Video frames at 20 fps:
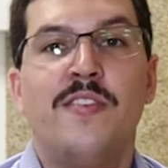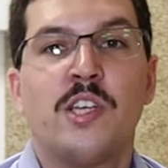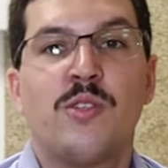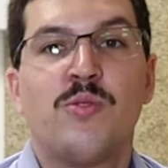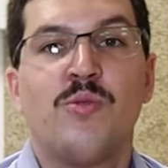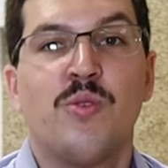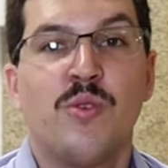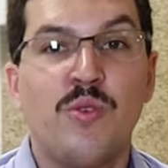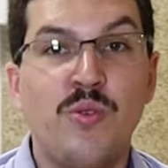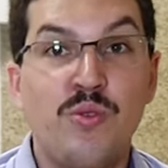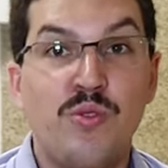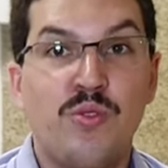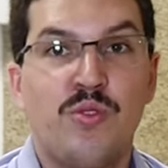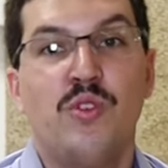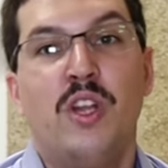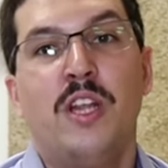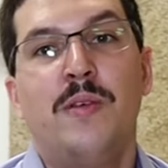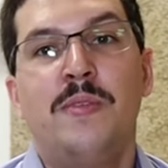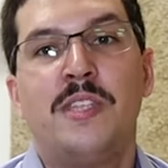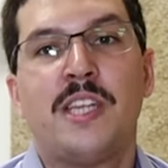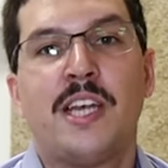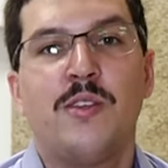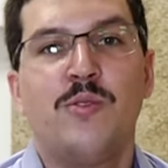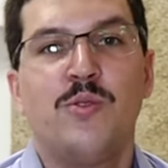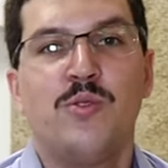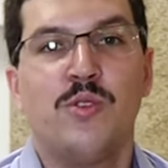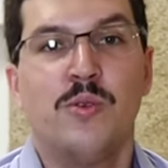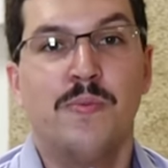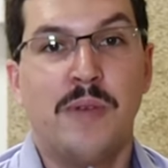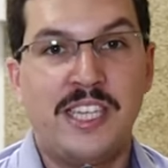version russe de la
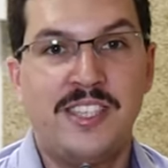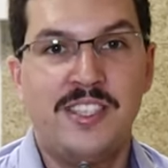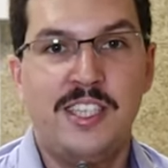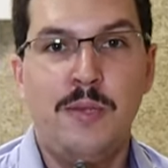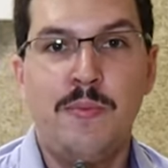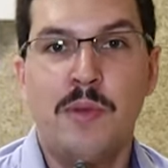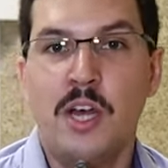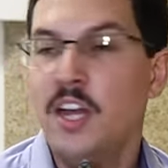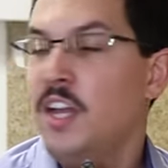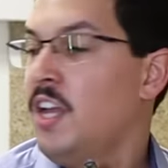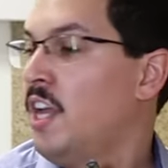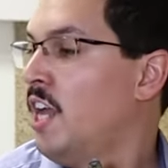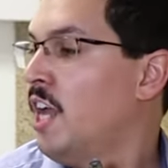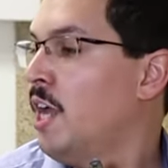mitrailleuse Maxime.